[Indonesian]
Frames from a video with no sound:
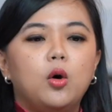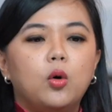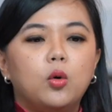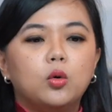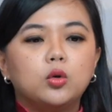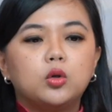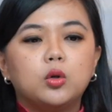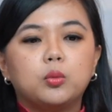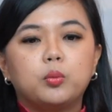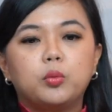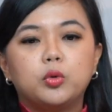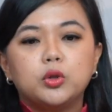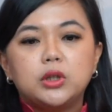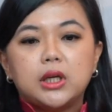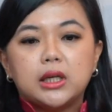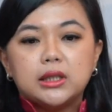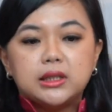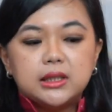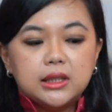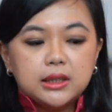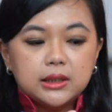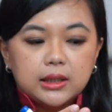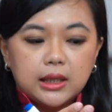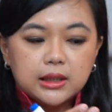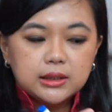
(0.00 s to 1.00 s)
untuk punya
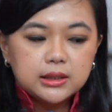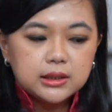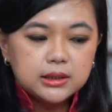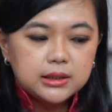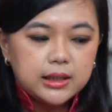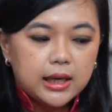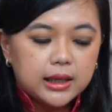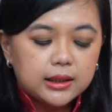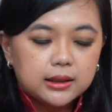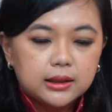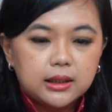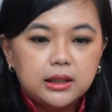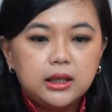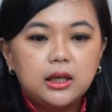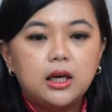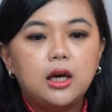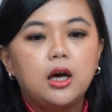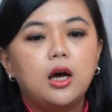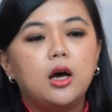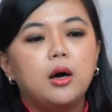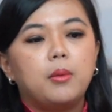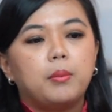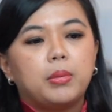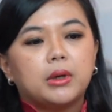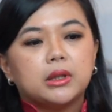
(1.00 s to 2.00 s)
cinta sejati,
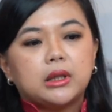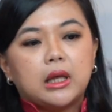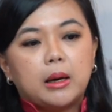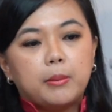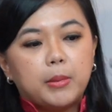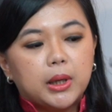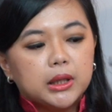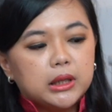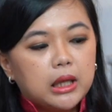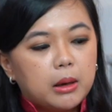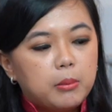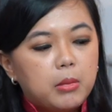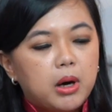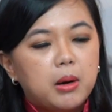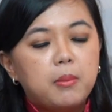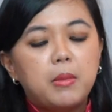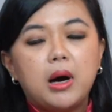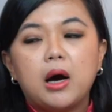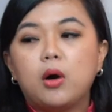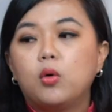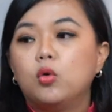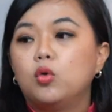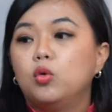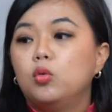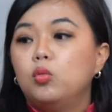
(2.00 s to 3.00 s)
pertama-tama
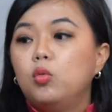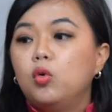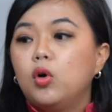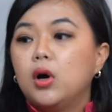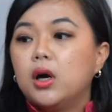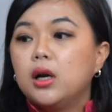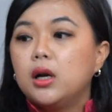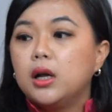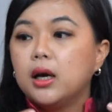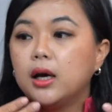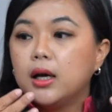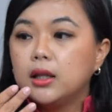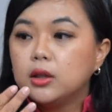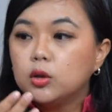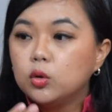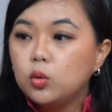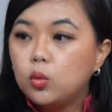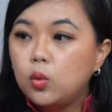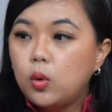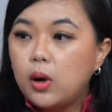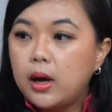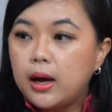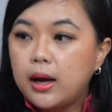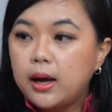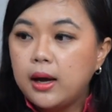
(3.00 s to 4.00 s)
bangun hubungan dengan
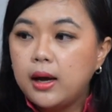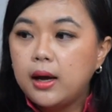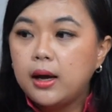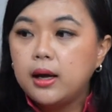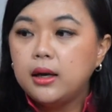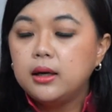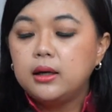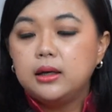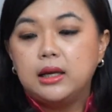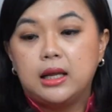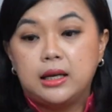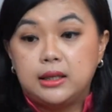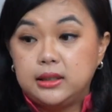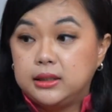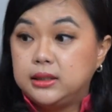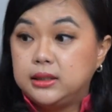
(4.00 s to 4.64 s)
Tuhan dari